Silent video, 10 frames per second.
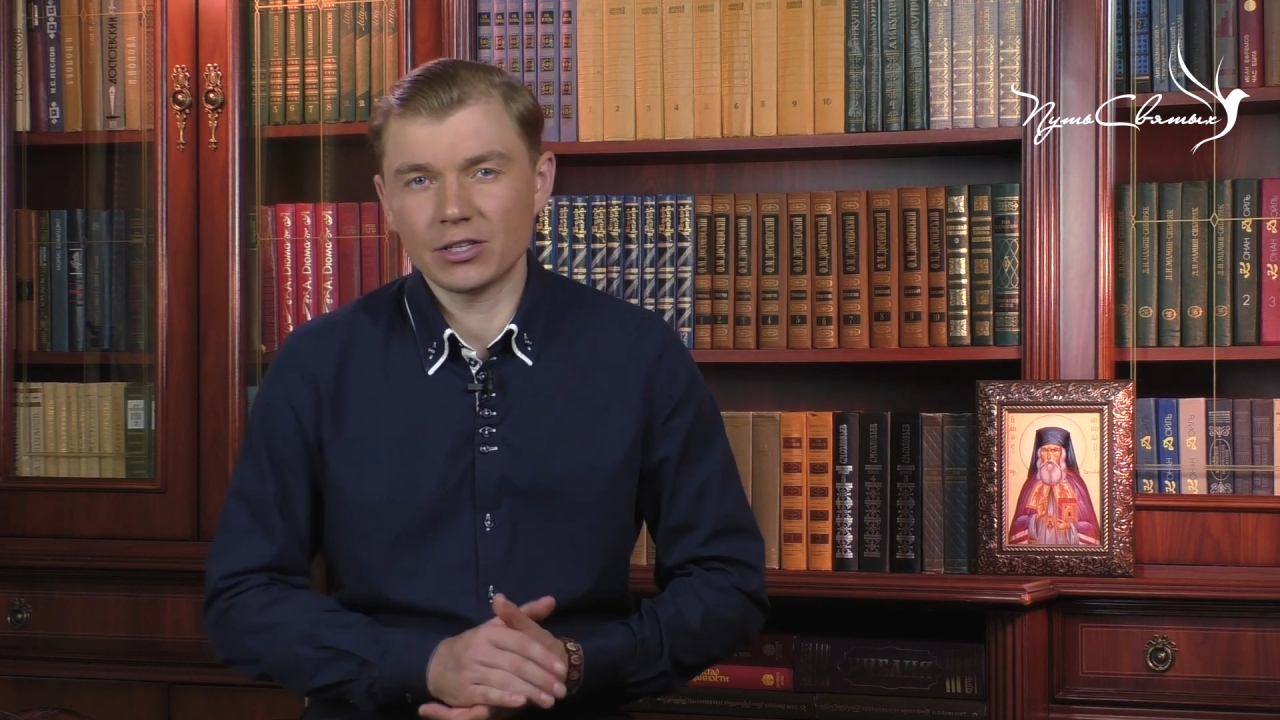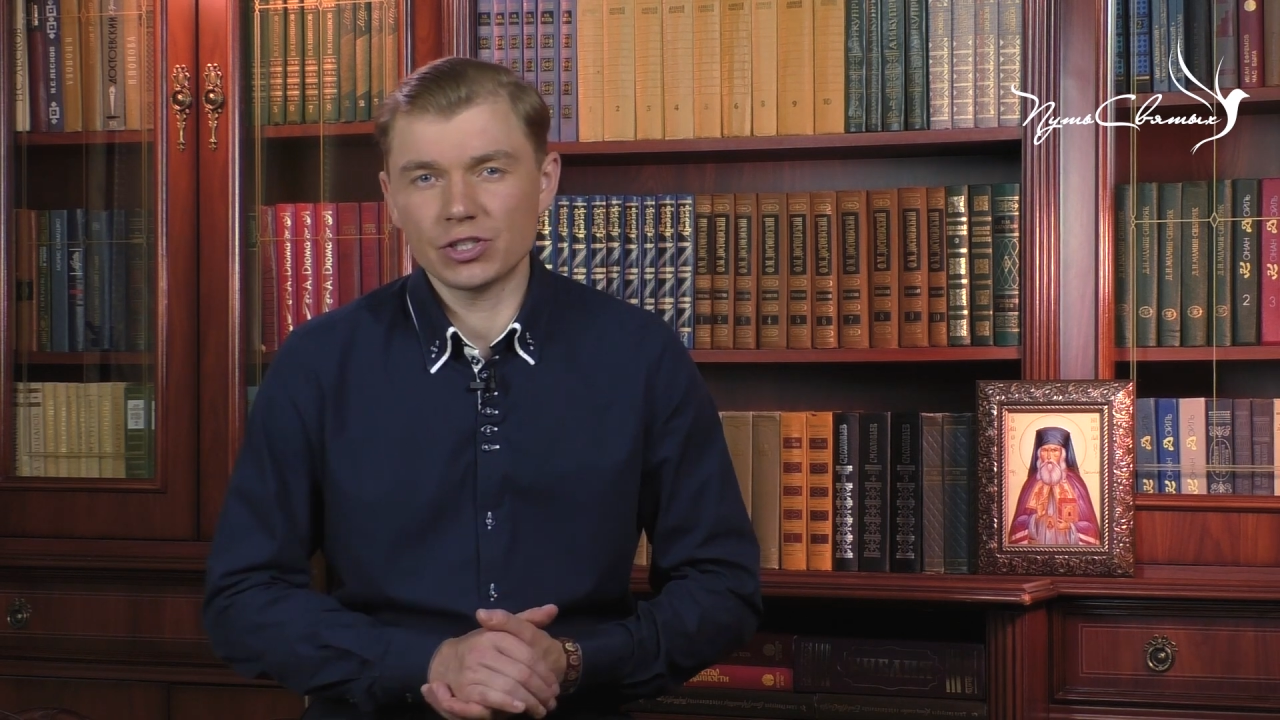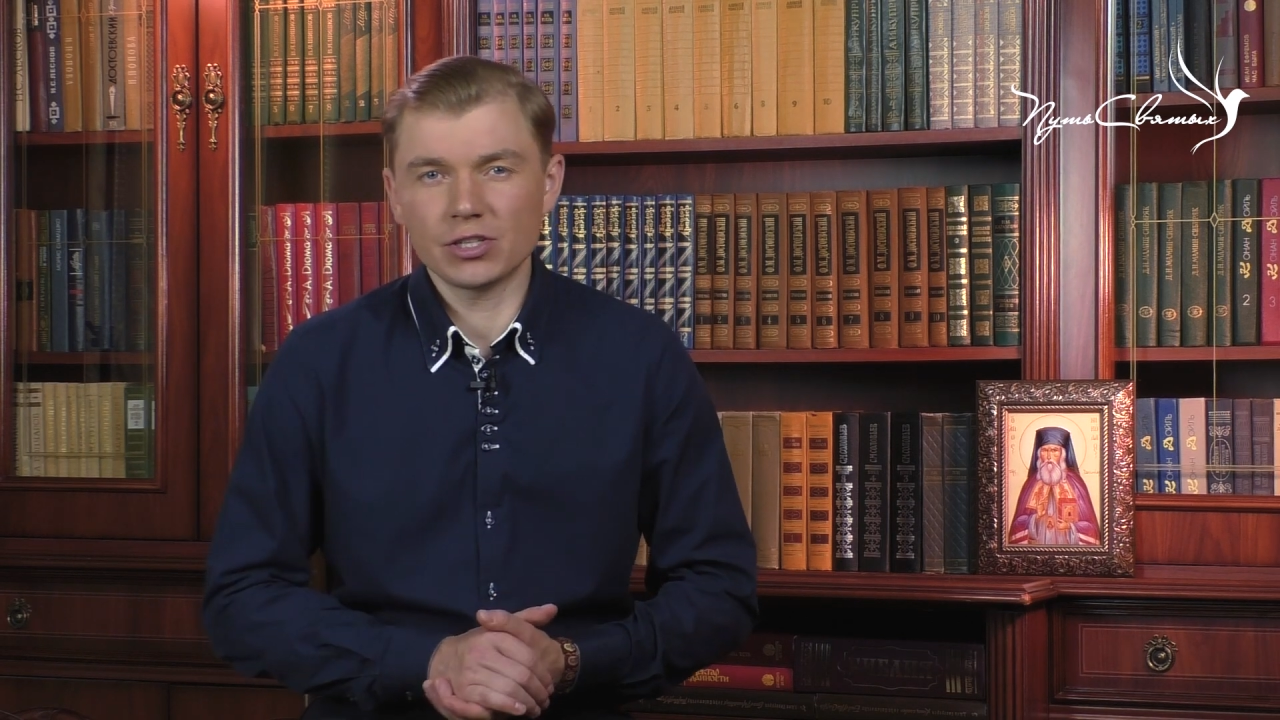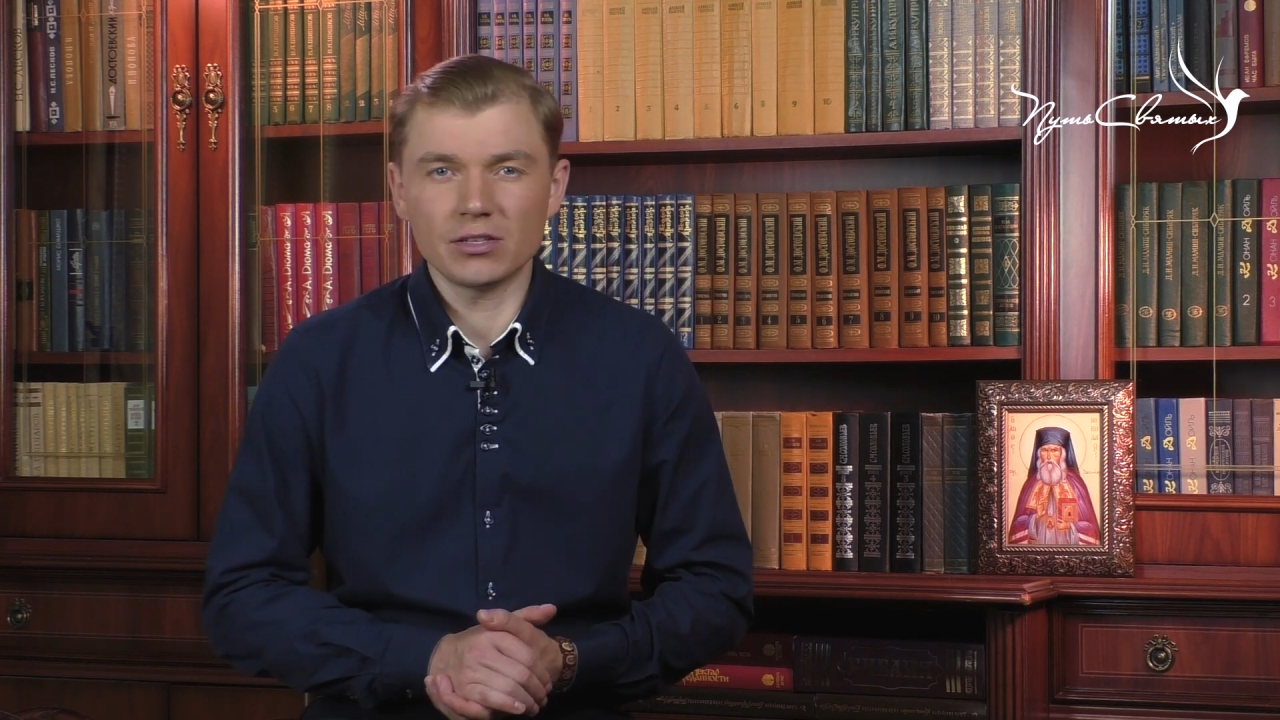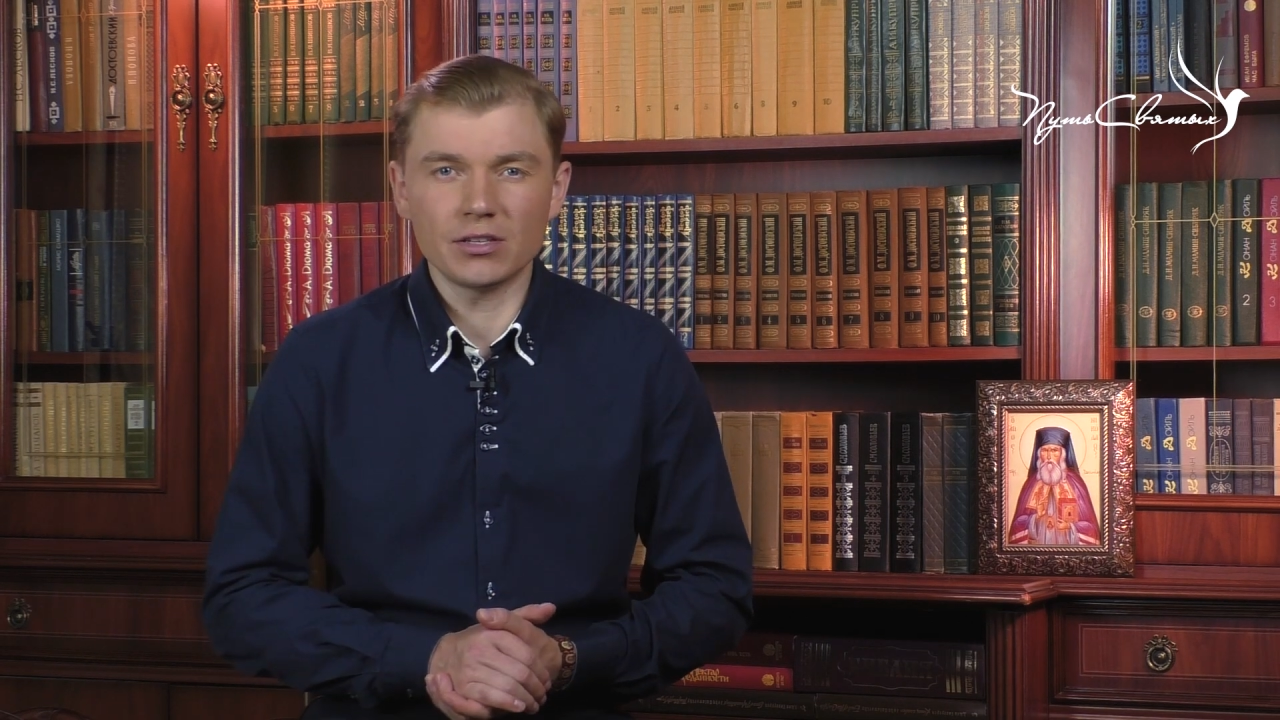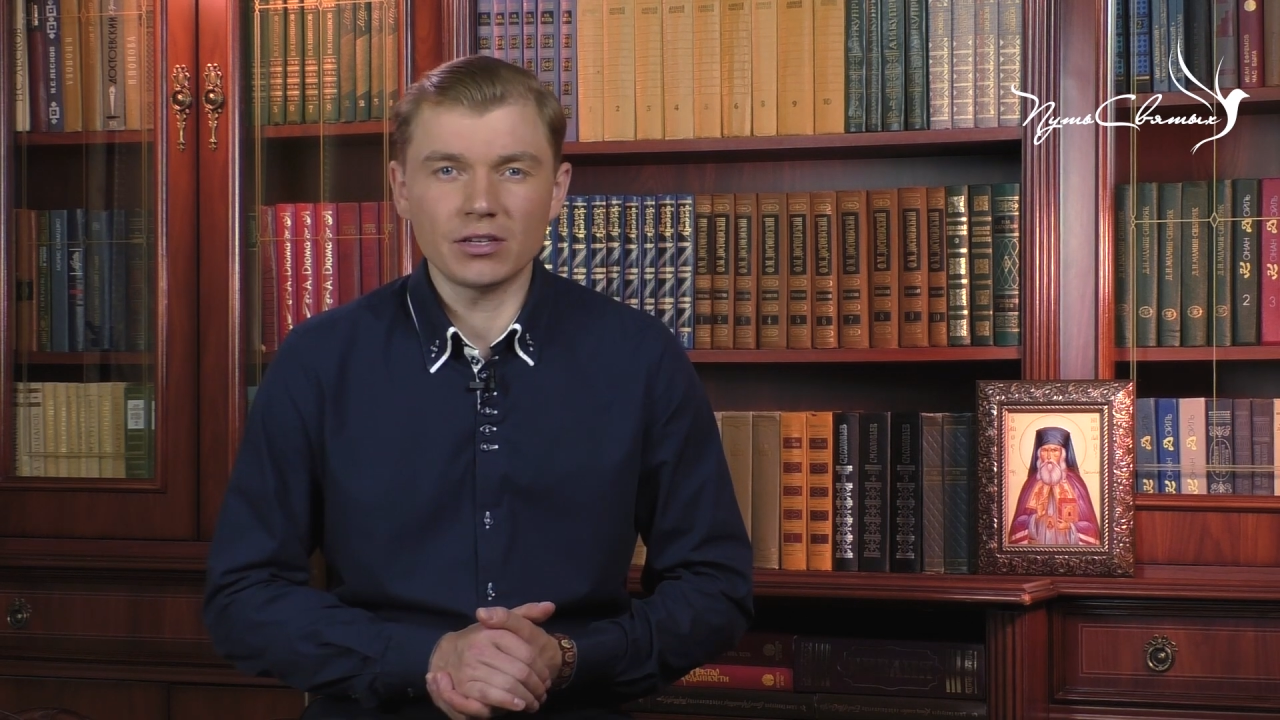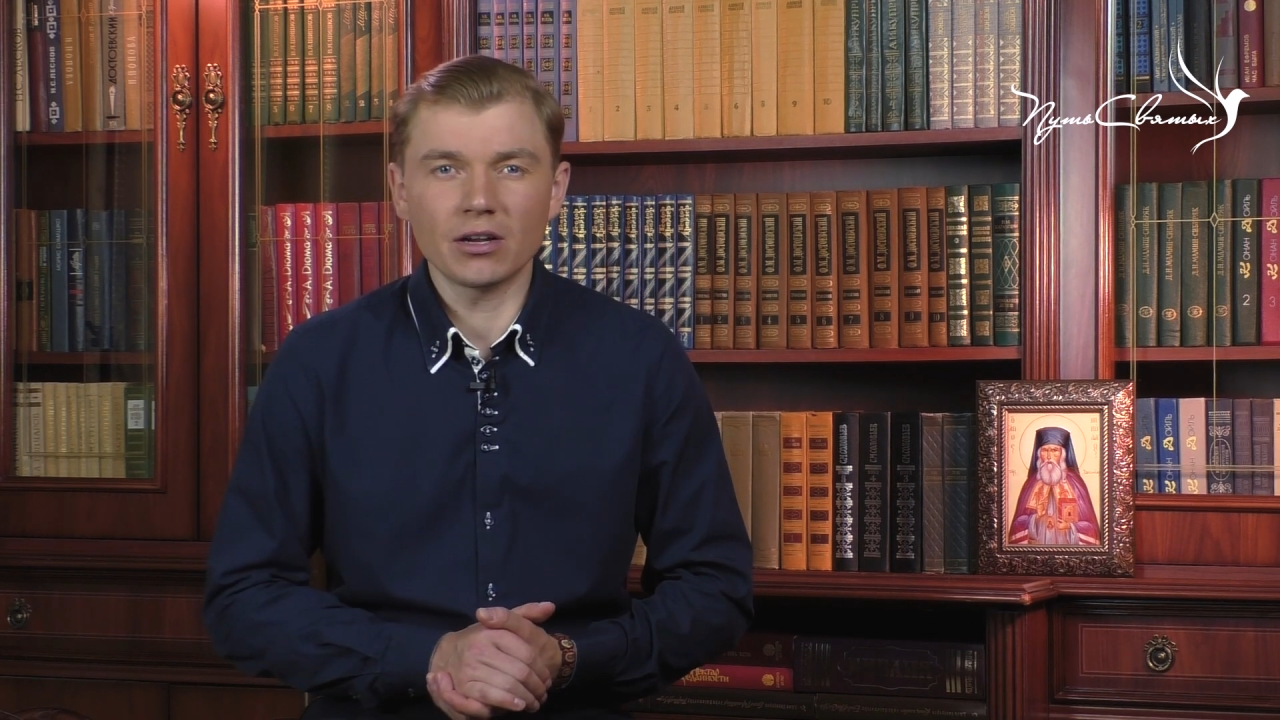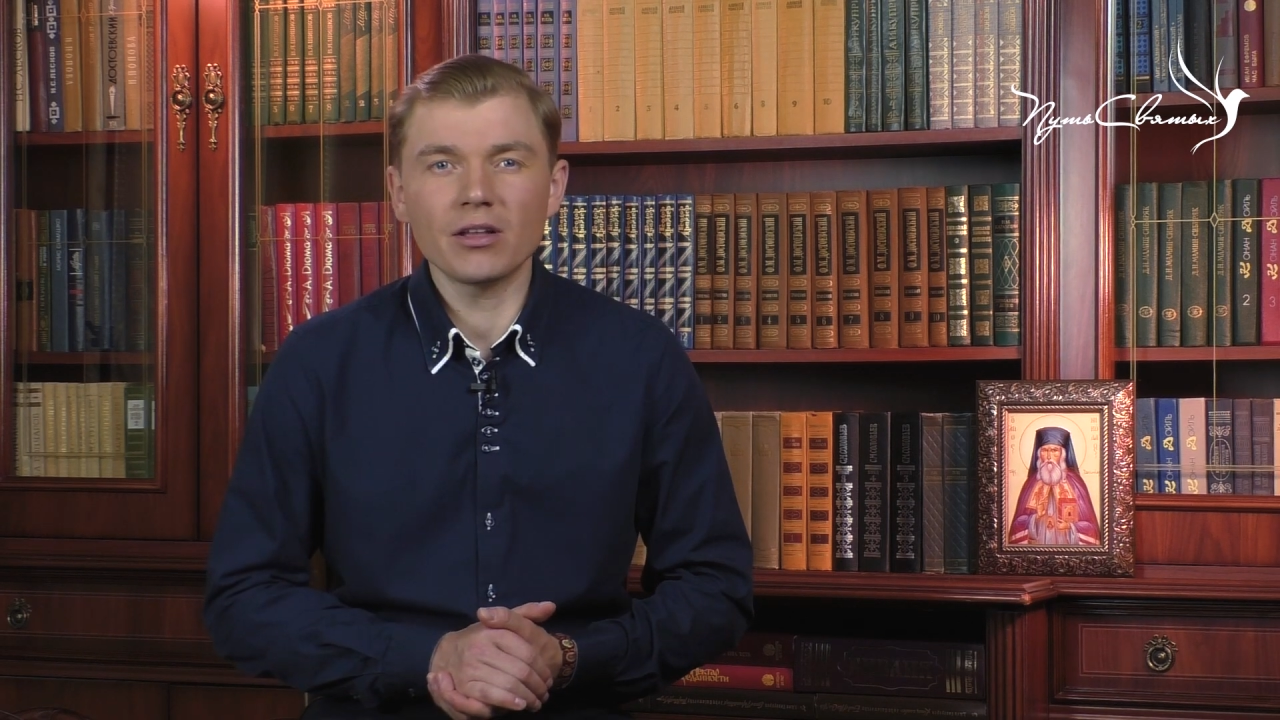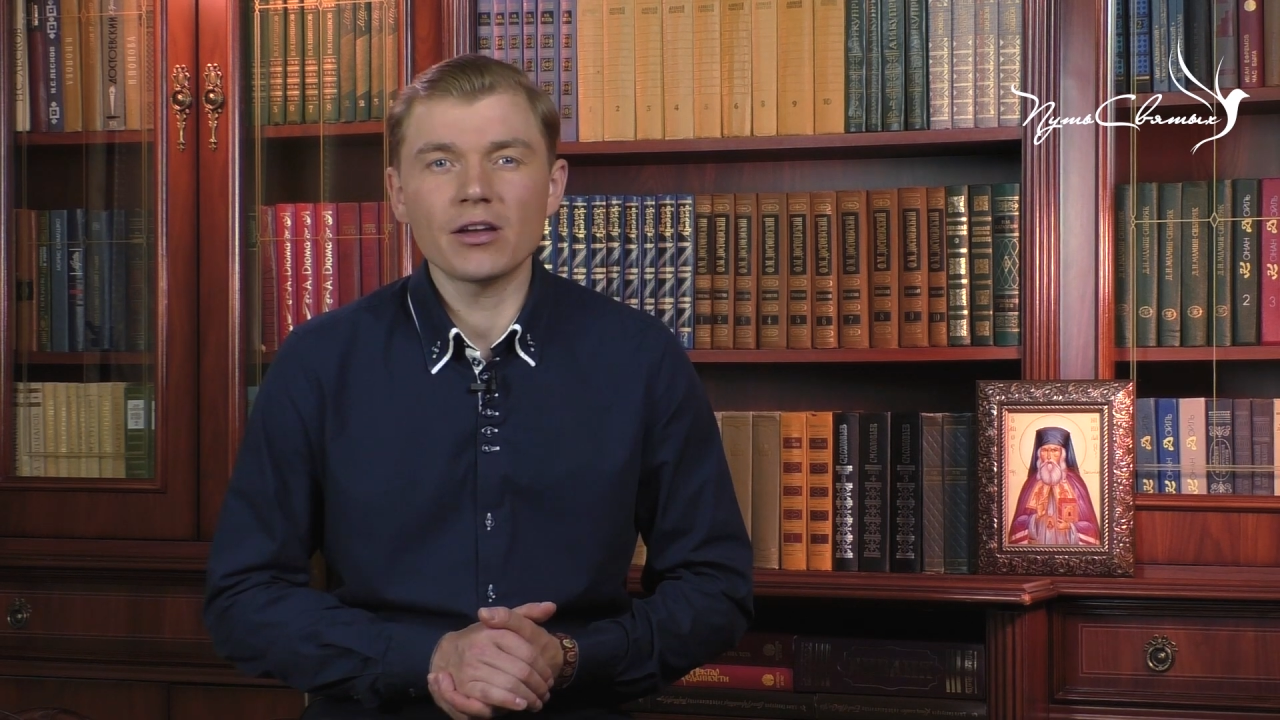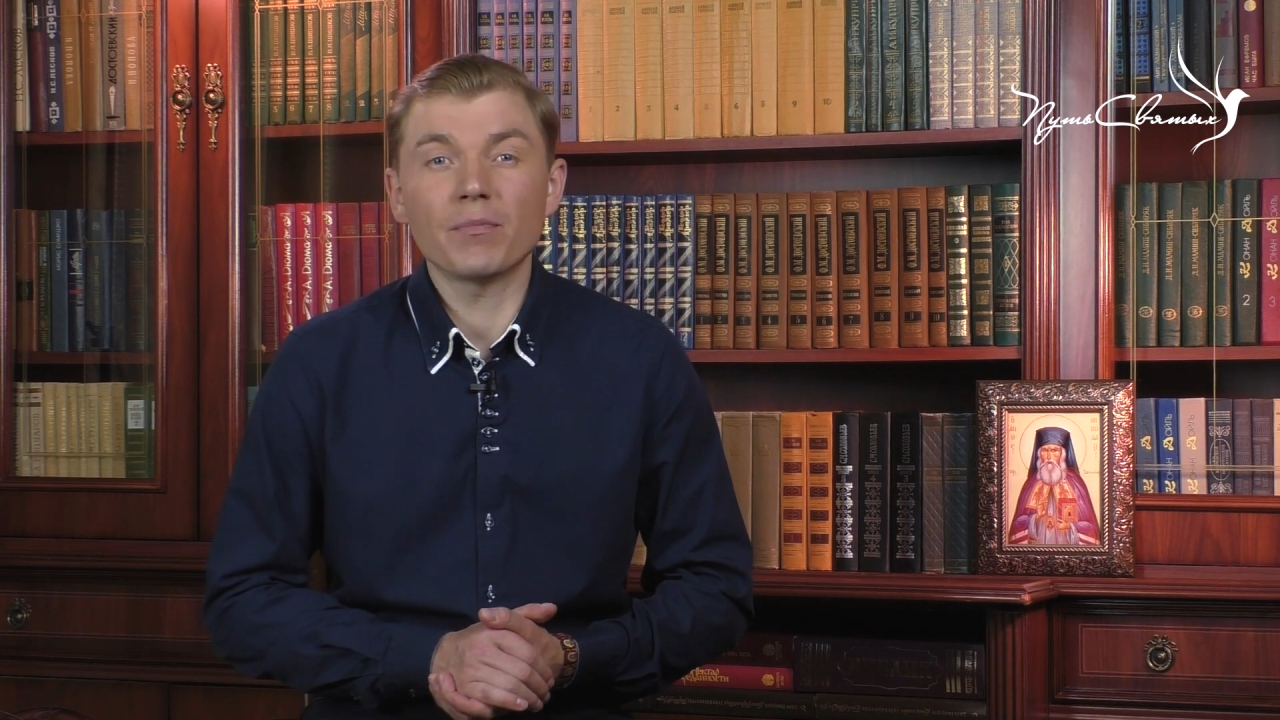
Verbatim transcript: решение Николая